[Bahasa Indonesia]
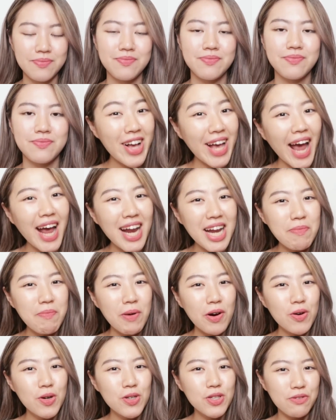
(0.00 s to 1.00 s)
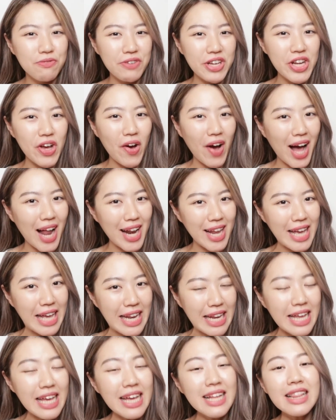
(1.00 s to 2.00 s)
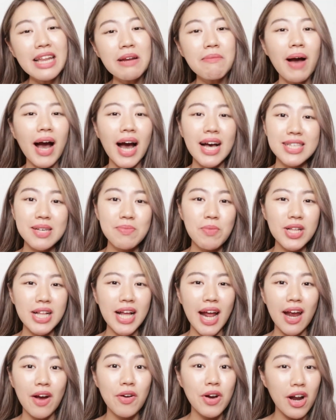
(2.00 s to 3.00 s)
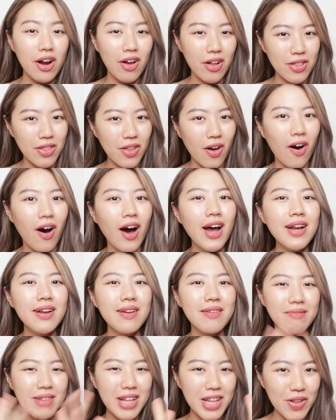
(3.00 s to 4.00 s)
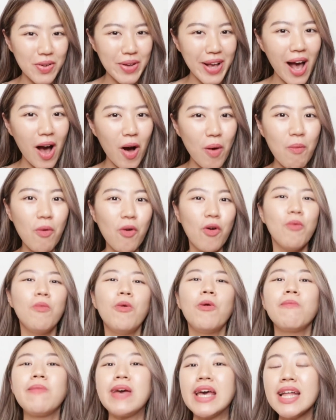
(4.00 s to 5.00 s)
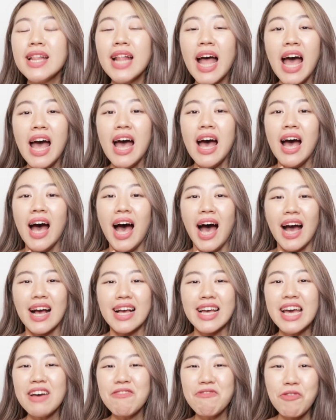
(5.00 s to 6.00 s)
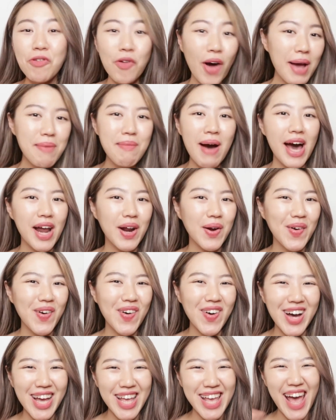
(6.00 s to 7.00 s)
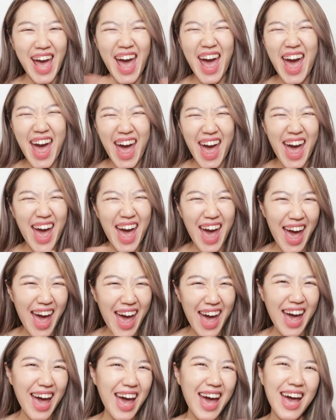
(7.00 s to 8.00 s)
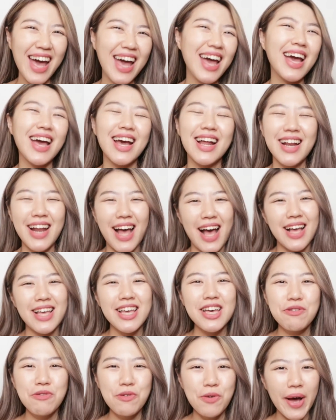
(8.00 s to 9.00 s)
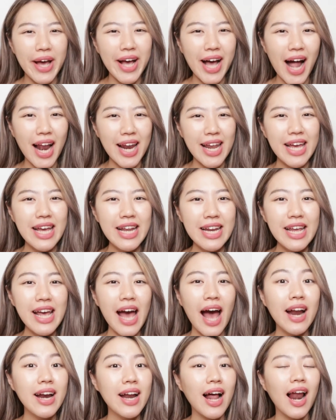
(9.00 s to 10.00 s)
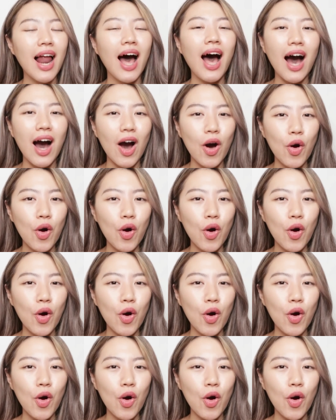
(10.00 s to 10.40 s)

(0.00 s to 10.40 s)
Oke, okay, di penghujung video kali ini, terima kasih buat kalian yang udah nonton. Tentunya aku mau ngumumin giveaway baru. Yeay! Nah, giveaway kali ini adalah